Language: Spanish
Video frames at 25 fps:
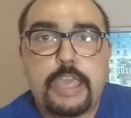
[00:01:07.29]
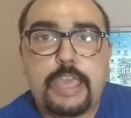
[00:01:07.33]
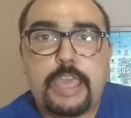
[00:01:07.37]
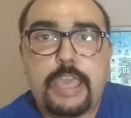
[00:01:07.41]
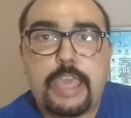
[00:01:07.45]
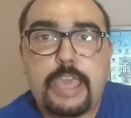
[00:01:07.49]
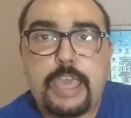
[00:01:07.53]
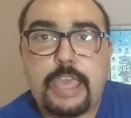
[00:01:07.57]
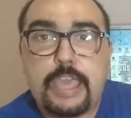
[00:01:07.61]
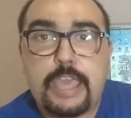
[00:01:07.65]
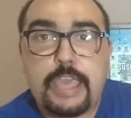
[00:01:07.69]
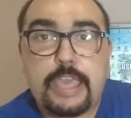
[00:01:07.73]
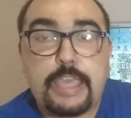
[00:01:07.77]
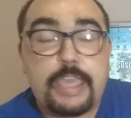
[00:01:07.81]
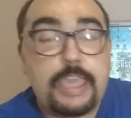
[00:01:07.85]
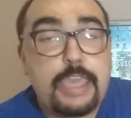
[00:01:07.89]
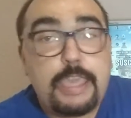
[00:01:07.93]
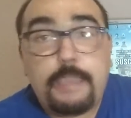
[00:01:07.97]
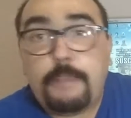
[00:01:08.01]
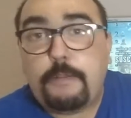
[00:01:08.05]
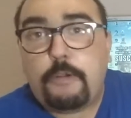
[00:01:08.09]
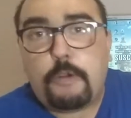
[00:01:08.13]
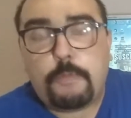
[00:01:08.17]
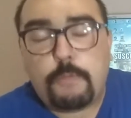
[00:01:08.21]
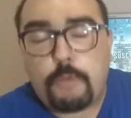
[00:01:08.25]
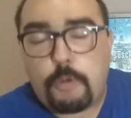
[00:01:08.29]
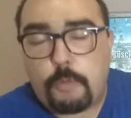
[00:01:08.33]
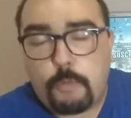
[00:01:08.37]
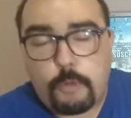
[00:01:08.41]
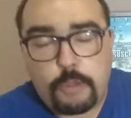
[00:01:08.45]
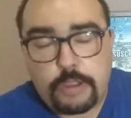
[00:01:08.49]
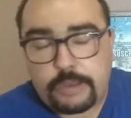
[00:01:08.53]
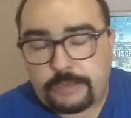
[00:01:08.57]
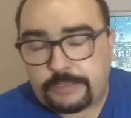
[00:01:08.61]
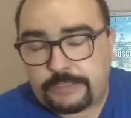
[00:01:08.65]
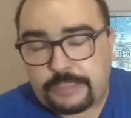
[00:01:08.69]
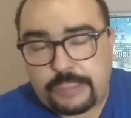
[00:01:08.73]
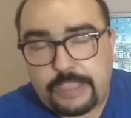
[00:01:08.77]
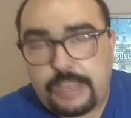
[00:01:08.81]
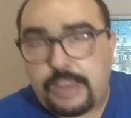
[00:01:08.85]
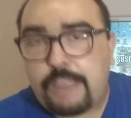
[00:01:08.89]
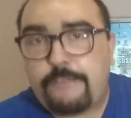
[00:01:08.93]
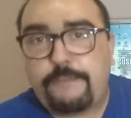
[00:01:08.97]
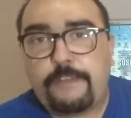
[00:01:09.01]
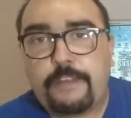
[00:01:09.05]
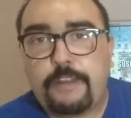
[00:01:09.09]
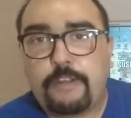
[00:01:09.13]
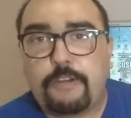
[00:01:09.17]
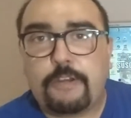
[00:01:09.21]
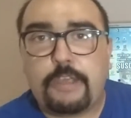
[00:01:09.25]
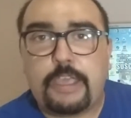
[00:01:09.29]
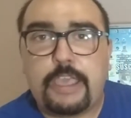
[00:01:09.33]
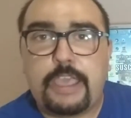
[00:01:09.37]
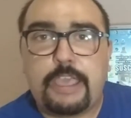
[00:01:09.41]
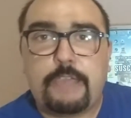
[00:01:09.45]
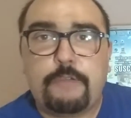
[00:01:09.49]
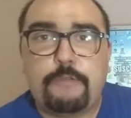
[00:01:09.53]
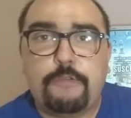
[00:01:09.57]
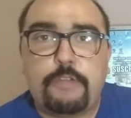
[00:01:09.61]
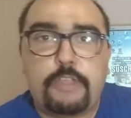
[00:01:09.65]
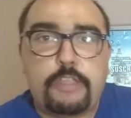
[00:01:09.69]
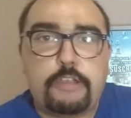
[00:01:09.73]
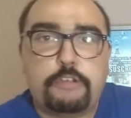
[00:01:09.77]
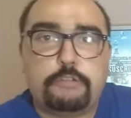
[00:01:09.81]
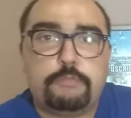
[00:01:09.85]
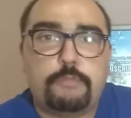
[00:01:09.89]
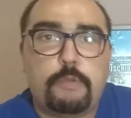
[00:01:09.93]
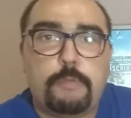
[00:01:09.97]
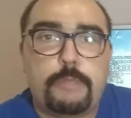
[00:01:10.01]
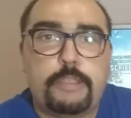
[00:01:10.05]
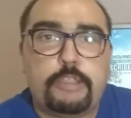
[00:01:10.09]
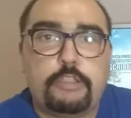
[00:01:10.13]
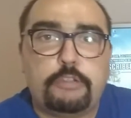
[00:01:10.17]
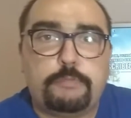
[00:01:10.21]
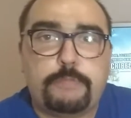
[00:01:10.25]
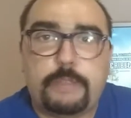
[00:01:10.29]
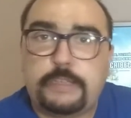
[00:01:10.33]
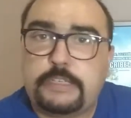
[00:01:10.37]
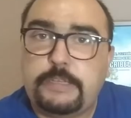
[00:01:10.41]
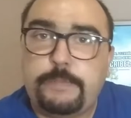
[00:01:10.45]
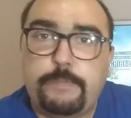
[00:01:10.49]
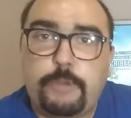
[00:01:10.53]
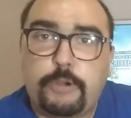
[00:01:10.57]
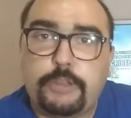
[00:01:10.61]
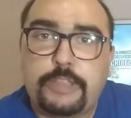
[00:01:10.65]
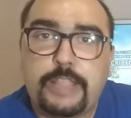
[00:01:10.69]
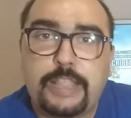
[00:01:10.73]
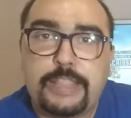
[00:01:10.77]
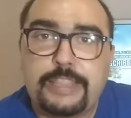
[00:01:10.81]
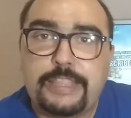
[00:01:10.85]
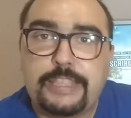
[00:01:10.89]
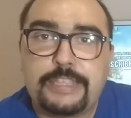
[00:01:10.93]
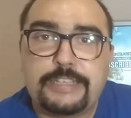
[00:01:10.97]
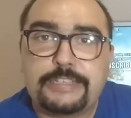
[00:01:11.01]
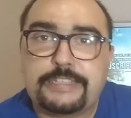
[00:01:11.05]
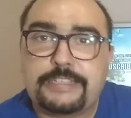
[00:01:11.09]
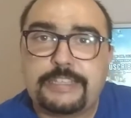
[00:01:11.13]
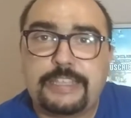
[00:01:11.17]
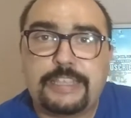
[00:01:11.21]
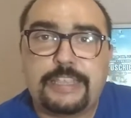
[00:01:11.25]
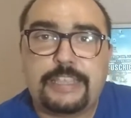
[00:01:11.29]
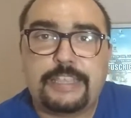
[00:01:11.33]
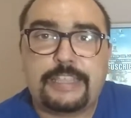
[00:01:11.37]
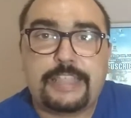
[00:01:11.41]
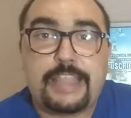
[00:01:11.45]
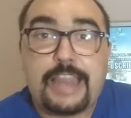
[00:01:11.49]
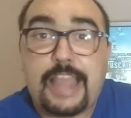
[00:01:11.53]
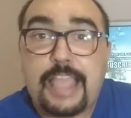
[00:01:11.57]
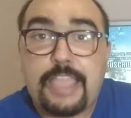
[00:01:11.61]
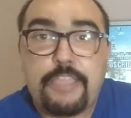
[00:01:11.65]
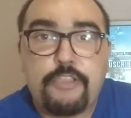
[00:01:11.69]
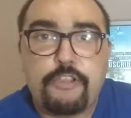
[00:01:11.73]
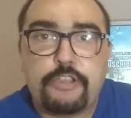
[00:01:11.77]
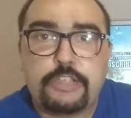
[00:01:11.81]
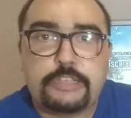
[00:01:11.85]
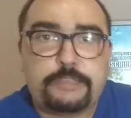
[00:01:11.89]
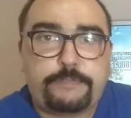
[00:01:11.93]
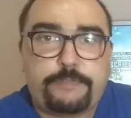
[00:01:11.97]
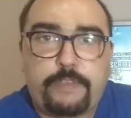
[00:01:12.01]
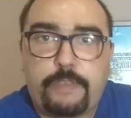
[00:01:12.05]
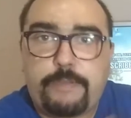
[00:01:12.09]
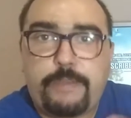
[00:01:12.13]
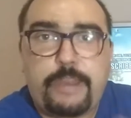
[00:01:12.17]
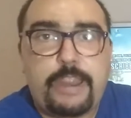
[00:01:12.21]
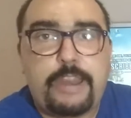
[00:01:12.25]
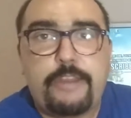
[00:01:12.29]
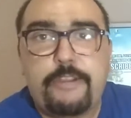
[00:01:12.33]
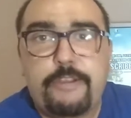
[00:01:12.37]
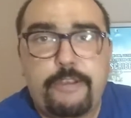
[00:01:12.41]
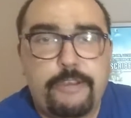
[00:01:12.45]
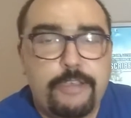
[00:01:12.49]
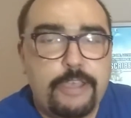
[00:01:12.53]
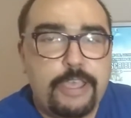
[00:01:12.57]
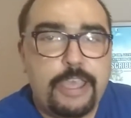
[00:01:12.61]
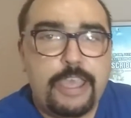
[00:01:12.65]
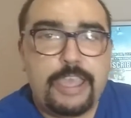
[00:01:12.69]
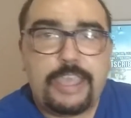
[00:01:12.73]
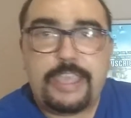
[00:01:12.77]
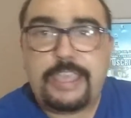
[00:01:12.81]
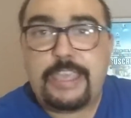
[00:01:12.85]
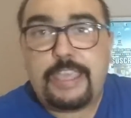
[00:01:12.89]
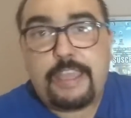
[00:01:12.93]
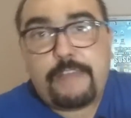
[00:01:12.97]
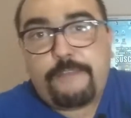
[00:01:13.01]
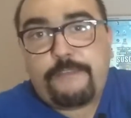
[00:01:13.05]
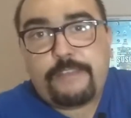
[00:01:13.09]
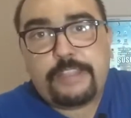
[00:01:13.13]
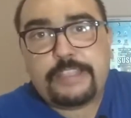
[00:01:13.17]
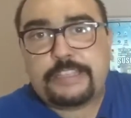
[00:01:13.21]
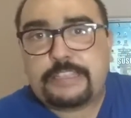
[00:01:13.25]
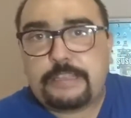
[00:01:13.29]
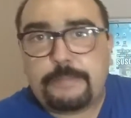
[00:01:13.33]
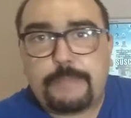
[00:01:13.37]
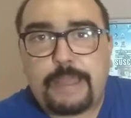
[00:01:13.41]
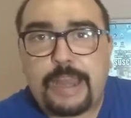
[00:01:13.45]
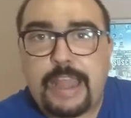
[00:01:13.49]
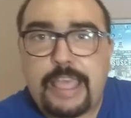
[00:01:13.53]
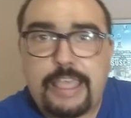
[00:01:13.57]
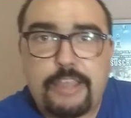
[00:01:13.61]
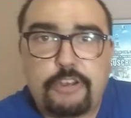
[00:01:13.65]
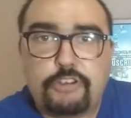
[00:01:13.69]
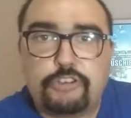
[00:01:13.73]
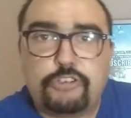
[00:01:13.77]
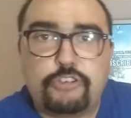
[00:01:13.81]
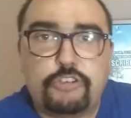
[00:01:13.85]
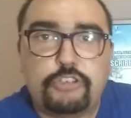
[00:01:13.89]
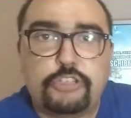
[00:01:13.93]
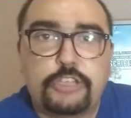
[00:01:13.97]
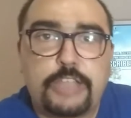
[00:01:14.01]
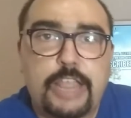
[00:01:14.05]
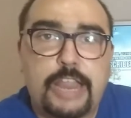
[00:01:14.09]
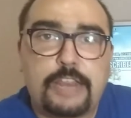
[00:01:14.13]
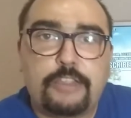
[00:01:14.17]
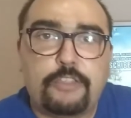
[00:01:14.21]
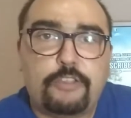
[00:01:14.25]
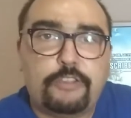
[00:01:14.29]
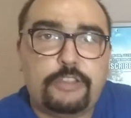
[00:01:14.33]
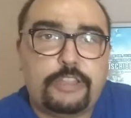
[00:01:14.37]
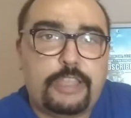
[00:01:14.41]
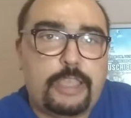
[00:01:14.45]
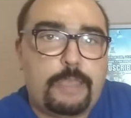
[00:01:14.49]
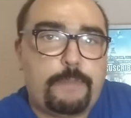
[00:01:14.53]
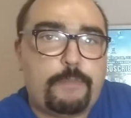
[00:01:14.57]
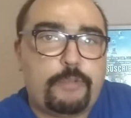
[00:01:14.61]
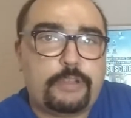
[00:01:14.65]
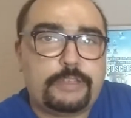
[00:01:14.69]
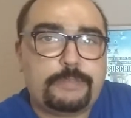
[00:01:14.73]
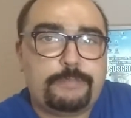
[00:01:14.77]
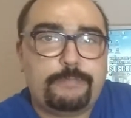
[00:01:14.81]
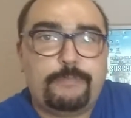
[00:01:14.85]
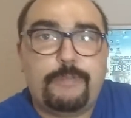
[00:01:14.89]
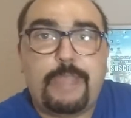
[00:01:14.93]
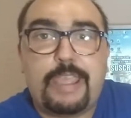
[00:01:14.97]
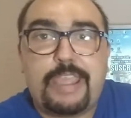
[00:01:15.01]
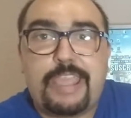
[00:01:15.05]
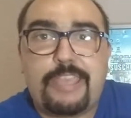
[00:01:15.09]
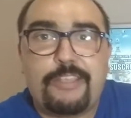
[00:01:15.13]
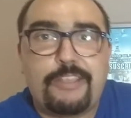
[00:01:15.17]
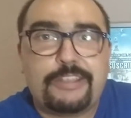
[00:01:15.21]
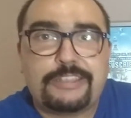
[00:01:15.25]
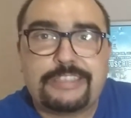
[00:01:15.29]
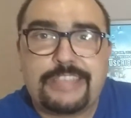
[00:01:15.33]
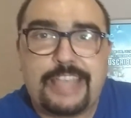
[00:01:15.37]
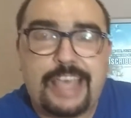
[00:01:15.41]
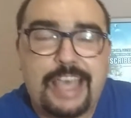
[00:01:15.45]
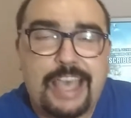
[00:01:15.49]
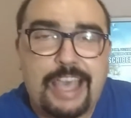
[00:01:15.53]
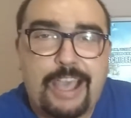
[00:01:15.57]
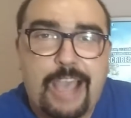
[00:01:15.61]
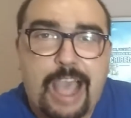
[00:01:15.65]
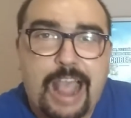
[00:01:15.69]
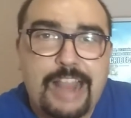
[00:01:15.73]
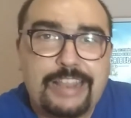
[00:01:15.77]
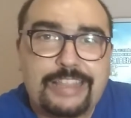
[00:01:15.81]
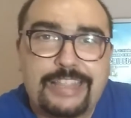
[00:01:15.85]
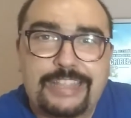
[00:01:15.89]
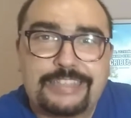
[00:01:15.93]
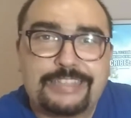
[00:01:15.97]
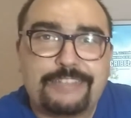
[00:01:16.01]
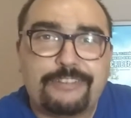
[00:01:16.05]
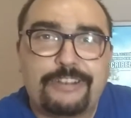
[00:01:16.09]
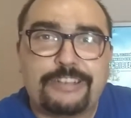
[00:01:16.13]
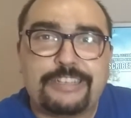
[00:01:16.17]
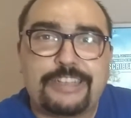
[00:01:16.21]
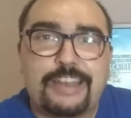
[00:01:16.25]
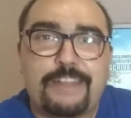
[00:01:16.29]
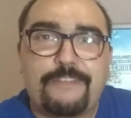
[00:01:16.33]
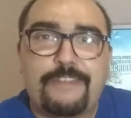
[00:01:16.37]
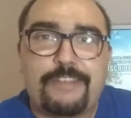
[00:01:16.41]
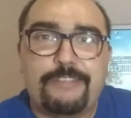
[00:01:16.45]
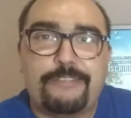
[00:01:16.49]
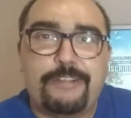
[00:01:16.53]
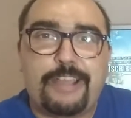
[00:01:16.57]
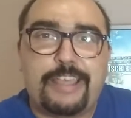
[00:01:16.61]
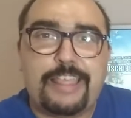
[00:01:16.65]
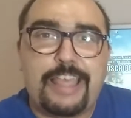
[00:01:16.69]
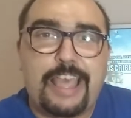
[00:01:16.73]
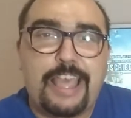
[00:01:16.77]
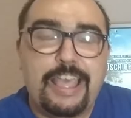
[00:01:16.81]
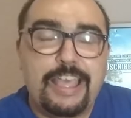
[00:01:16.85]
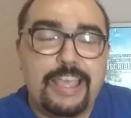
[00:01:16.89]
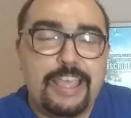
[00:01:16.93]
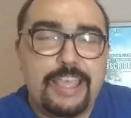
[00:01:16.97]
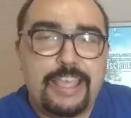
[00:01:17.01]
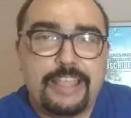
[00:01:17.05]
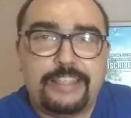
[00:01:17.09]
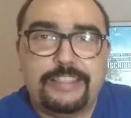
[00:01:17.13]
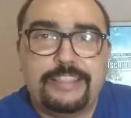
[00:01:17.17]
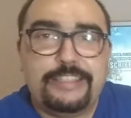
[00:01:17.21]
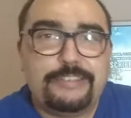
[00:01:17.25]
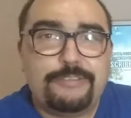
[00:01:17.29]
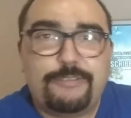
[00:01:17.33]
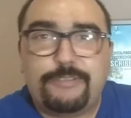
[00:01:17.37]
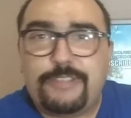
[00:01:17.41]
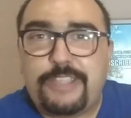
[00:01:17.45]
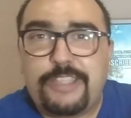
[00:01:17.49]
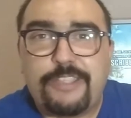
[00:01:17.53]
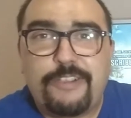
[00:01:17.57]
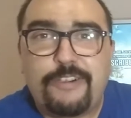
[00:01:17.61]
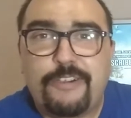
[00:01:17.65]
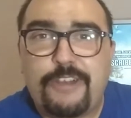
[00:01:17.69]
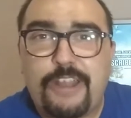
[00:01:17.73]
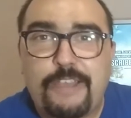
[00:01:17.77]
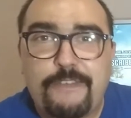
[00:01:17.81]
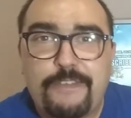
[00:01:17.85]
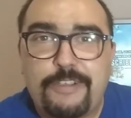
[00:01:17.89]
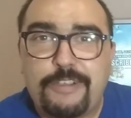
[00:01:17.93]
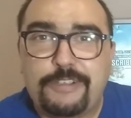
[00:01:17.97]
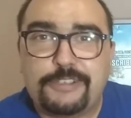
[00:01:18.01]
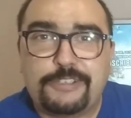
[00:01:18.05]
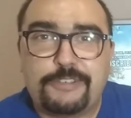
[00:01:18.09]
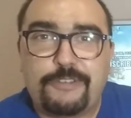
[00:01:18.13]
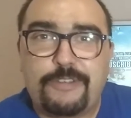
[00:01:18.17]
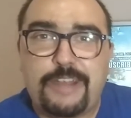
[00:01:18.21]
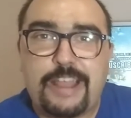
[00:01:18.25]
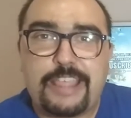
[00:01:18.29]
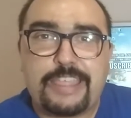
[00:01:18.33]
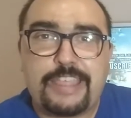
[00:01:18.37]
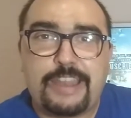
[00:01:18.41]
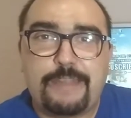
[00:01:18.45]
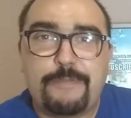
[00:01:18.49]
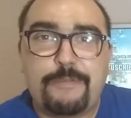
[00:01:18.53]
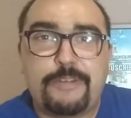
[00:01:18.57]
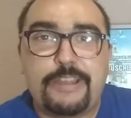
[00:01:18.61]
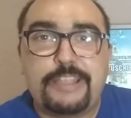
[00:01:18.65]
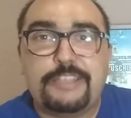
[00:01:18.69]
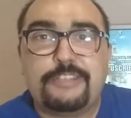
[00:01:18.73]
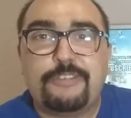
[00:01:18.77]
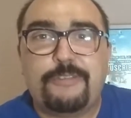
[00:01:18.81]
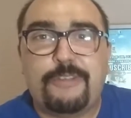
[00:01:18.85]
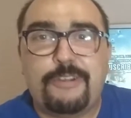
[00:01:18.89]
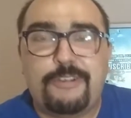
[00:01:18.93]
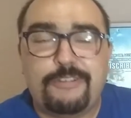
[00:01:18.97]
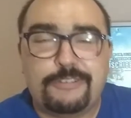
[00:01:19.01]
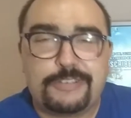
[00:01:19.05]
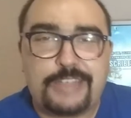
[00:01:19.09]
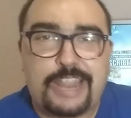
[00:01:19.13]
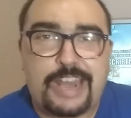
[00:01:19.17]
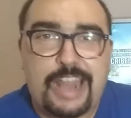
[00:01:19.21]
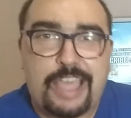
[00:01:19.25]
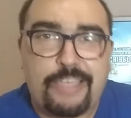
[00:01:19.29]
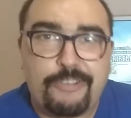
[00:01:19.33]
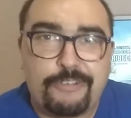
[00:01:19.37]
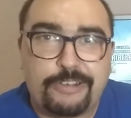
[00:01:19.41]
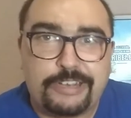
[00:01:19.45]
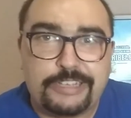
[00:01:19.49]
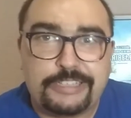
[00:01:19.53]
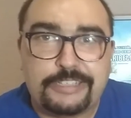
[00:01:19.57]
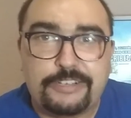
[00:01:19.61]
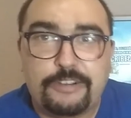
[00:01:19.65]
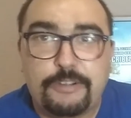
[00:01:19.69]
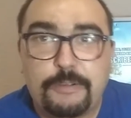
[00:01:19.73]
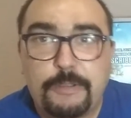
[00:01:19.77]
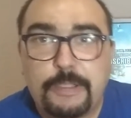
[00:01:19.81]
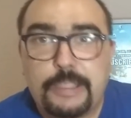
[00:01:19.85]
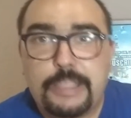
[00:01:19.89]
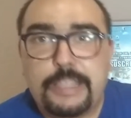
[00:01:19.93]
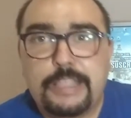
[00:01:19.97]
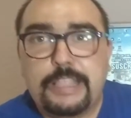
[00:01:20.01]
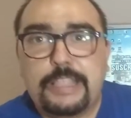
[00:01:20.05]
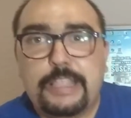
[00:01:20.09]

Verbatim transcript: Eh, y como buen cinéfilo, eh, uno de los momentos más importantes eh, del año es febrero y el fin de semana de los Oscars, donde pues me quedo hasta altas horas de la madrugada discutiendo con amigos sobre la ceremonia y sobre los ganadores, ¿no?